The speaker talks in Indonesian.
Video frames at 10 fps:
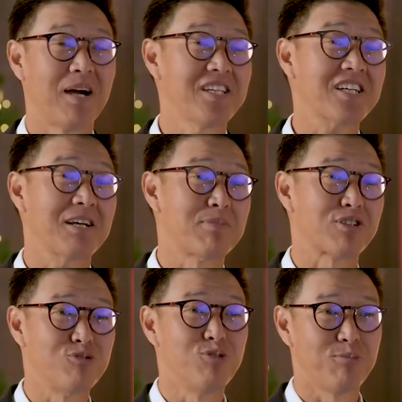Banyak yang
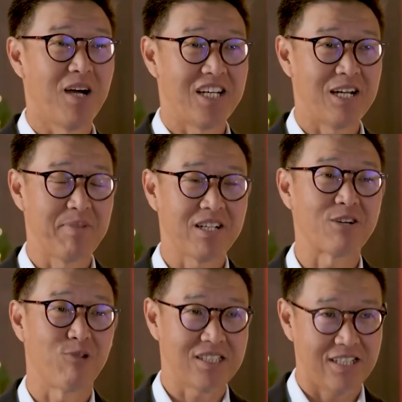bergumul
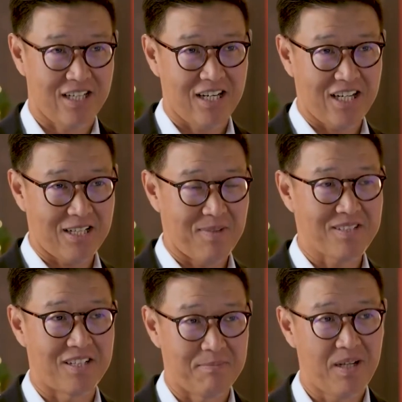menghadapi kekhawatiran akan
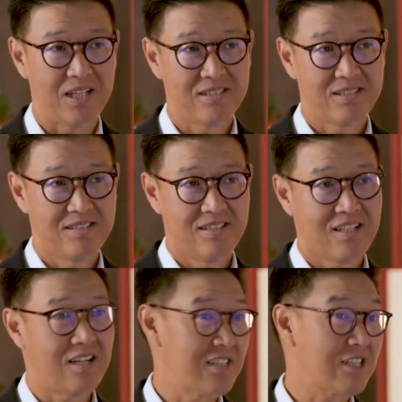masa depan
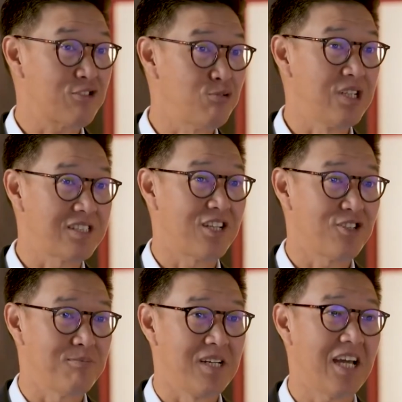karena
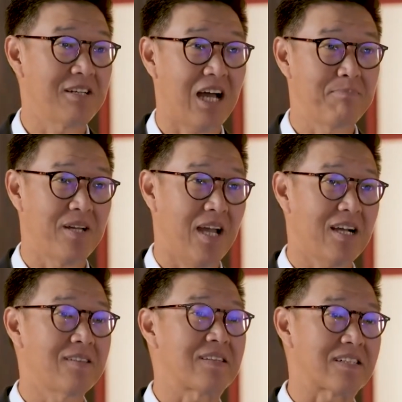kesulitan untuk melihat apa
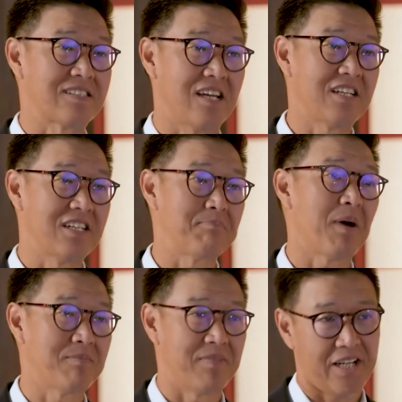yang akan terjadi di
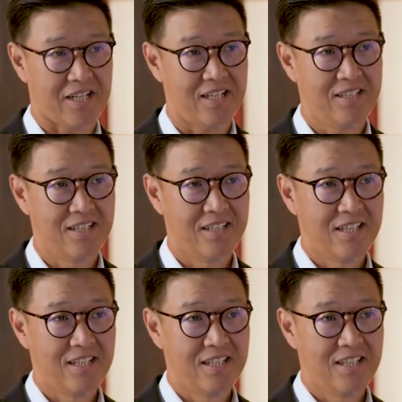depan mereka.